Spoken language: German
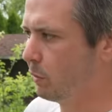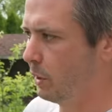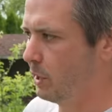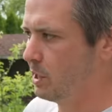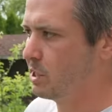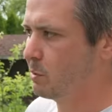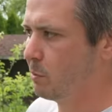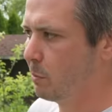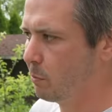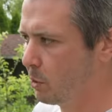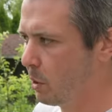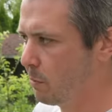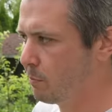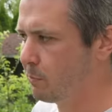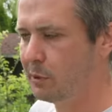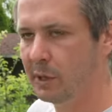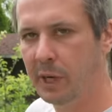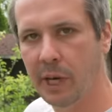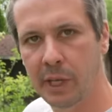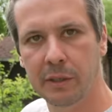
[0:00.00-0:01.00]
fressen es mit dem
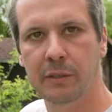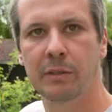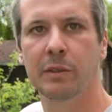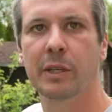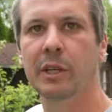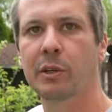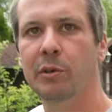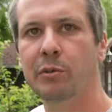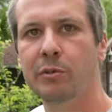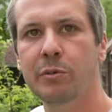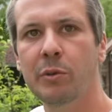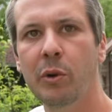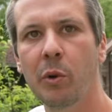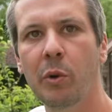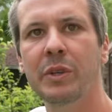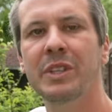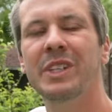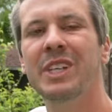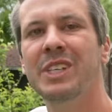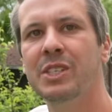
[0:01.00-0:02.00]
Kopf voran auf.
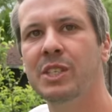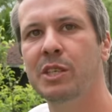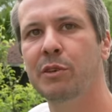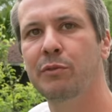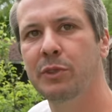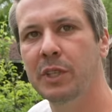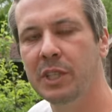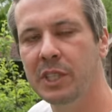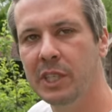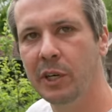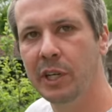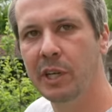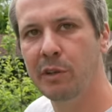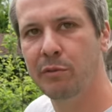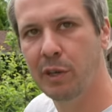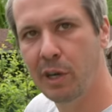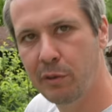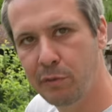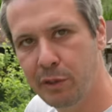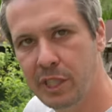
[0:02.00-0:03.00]
Und das Gift dient auch der
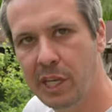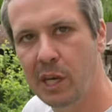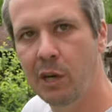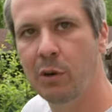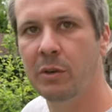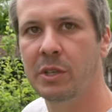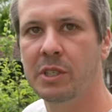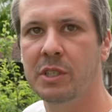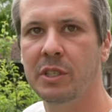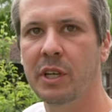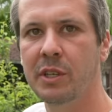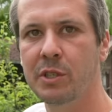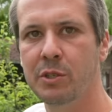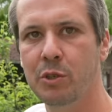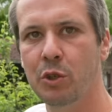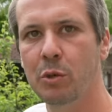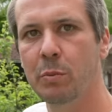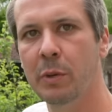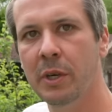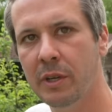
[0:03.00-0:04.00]
Vorverdauung, sind
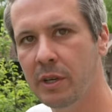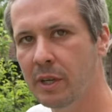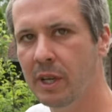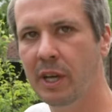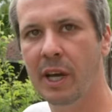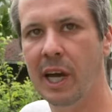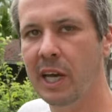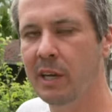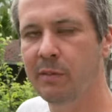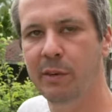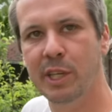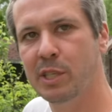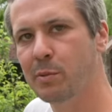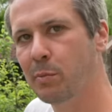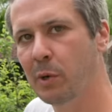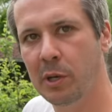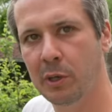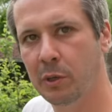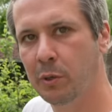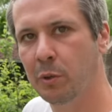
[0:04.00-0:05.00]
Enzyme,
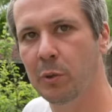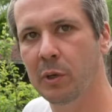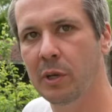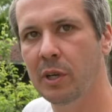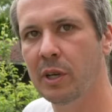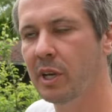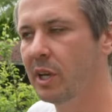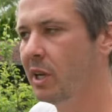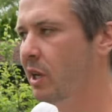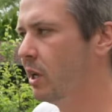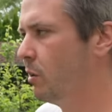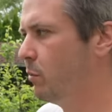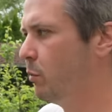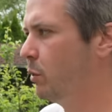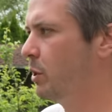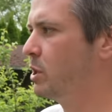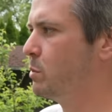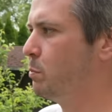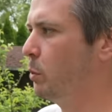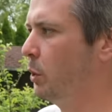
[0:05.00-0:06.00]
Eiweißmoleküle,
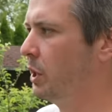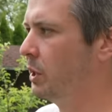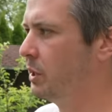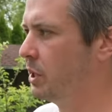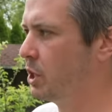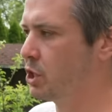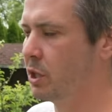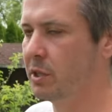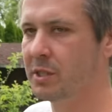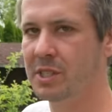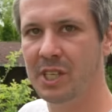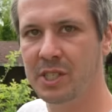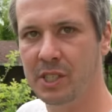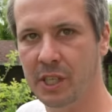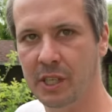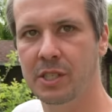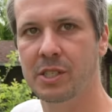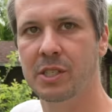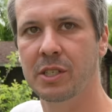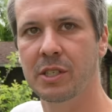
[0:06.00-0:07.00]
wo das Beutetier schon
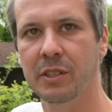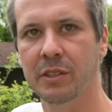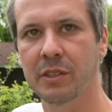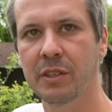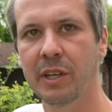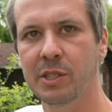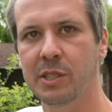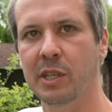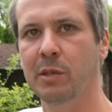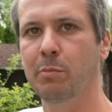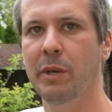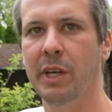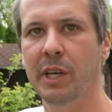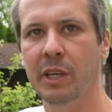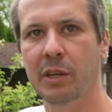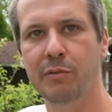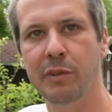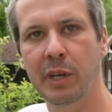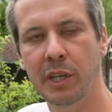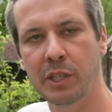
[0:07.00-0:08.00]
zersetzt. Ne? Also es hat
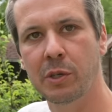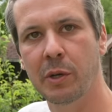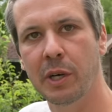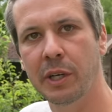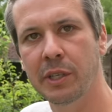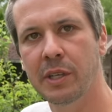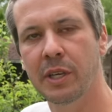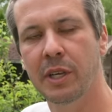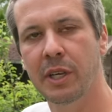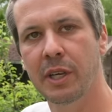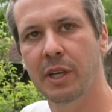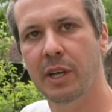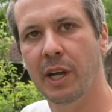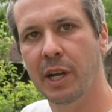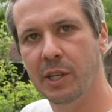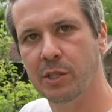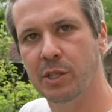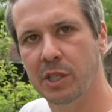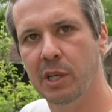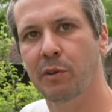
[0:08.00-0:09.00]
mehrere Faktoren,
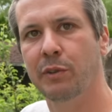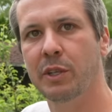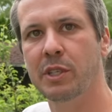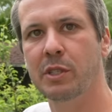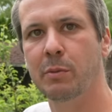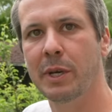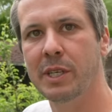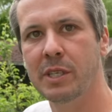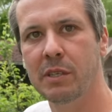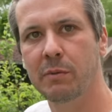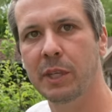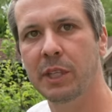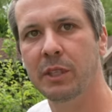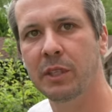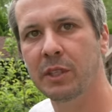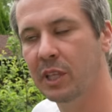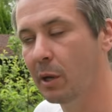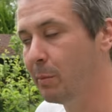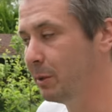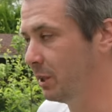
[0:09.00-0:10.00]
also das Gift ist quasi
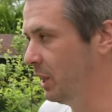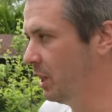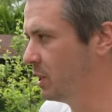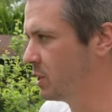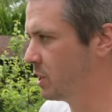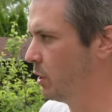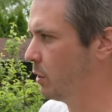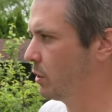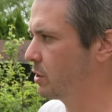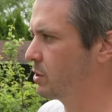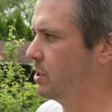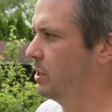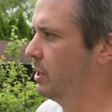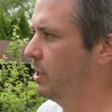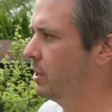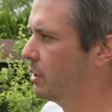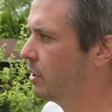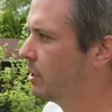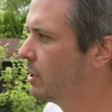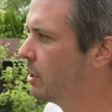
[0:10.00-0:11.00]
wichtig. Damit gehen sie auch
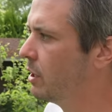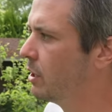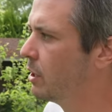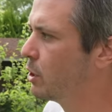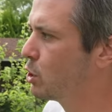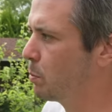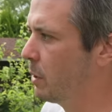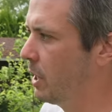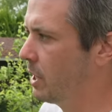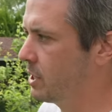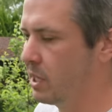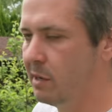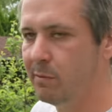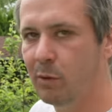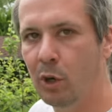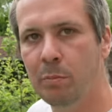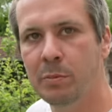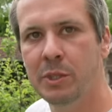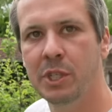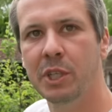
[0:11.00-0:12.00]
sehr sparsam
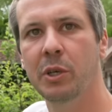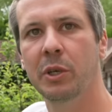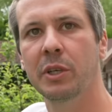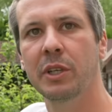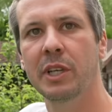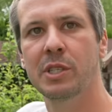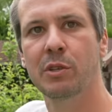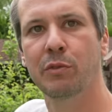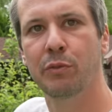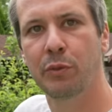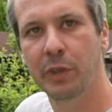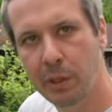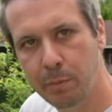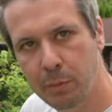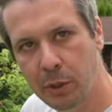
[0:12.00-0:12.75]
um, sie können nicht so viel